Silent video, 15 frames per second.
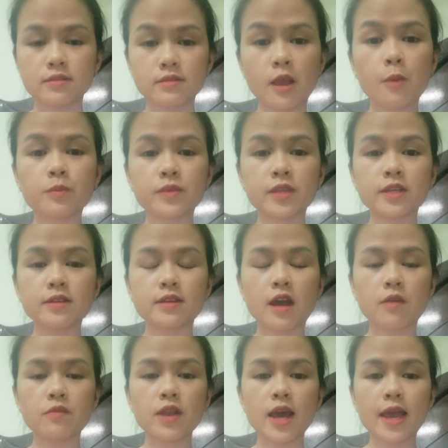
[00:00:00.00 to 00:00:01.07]
động từ
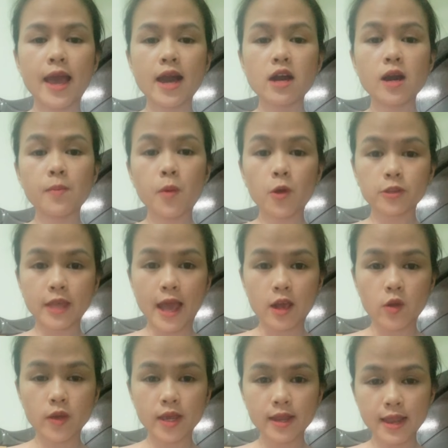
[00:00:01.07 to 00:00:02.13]
cộng với lại erbota
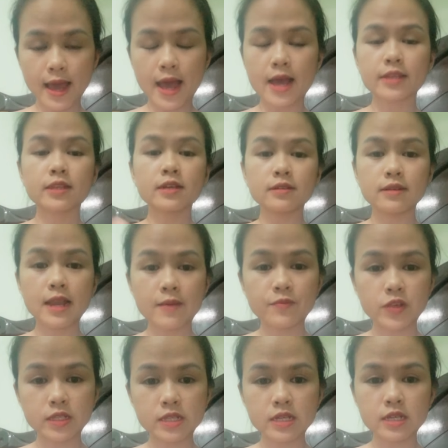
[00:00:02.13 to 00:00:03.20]
có nghĩa là thử làm
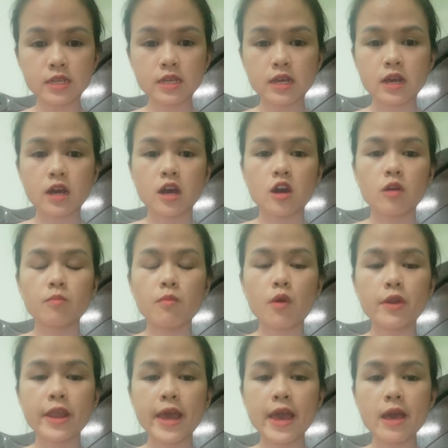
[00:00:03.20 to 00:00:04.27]
việc gì
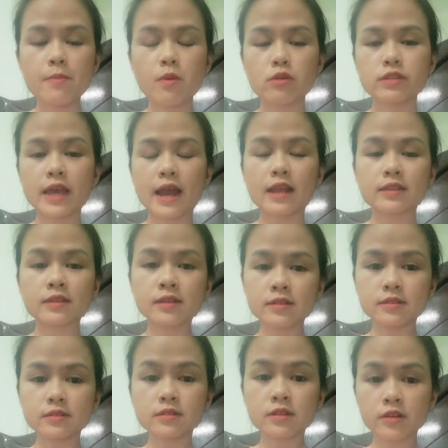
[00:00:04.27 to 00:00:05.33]
bonebota là
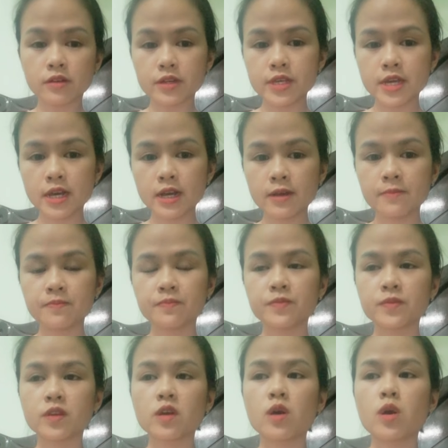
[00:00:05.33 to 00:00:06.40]
thử gửi ha
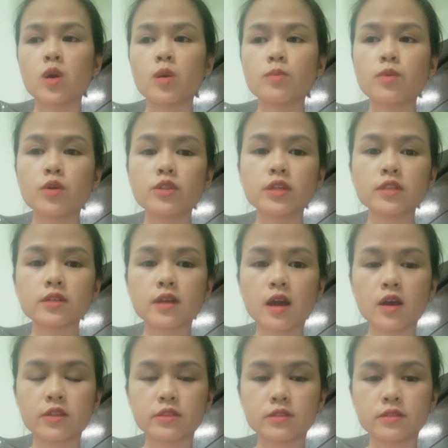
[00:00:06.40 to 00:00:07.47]
bonen
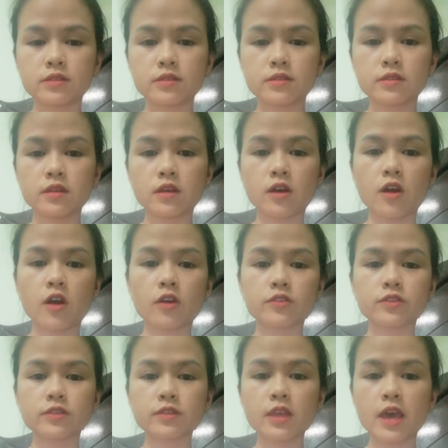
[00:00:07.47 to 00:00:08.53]
cần
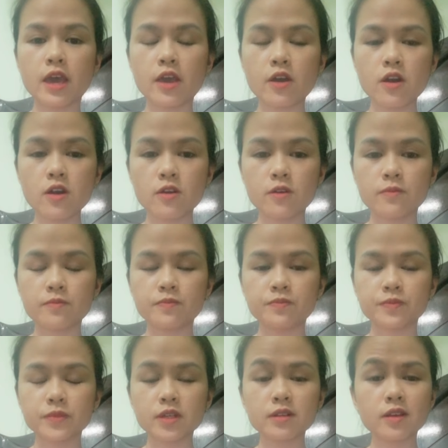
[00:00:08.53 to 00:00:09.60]
oteo
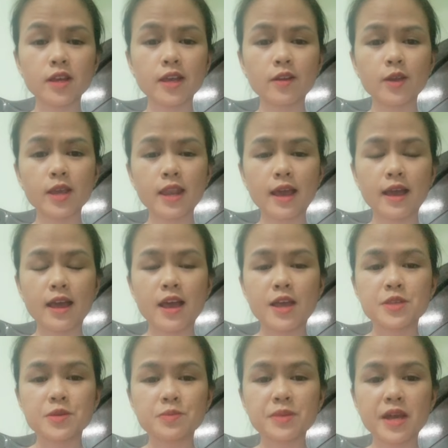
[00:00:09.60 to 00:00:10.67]
tức ok là
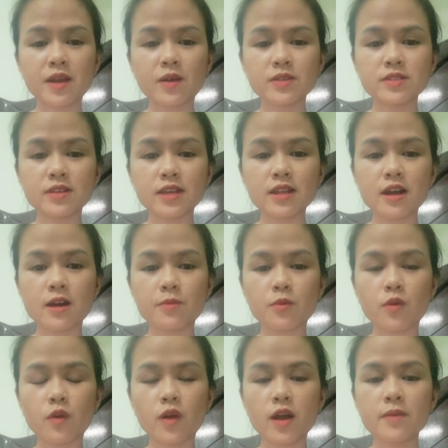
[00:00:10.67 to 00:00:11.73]
chúng ta có sự kết hợp
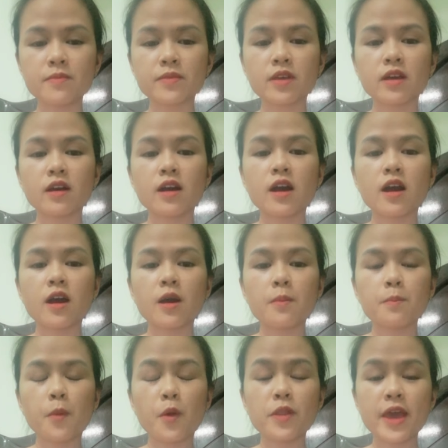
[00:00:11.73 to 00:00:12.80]
của
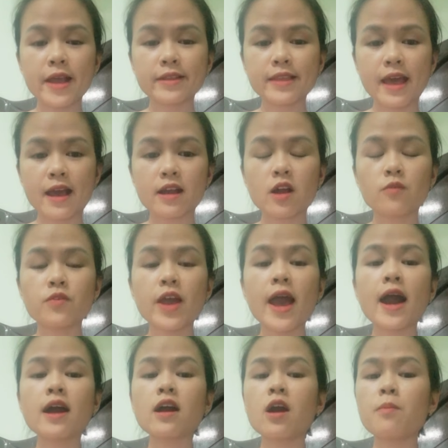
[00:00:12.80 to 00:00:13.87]
boneta cộng với
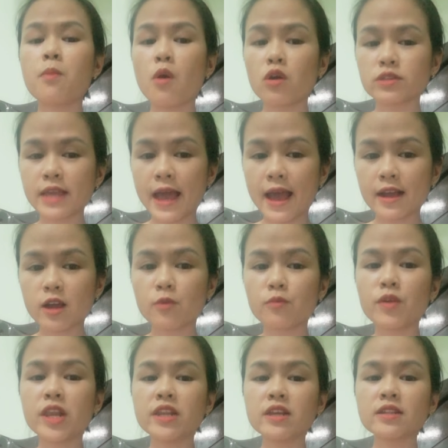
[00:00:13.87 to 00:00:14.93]
erbota cộng
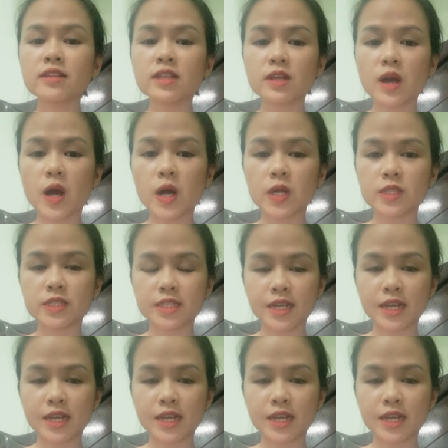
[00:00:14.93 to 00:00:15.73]
với Lincoln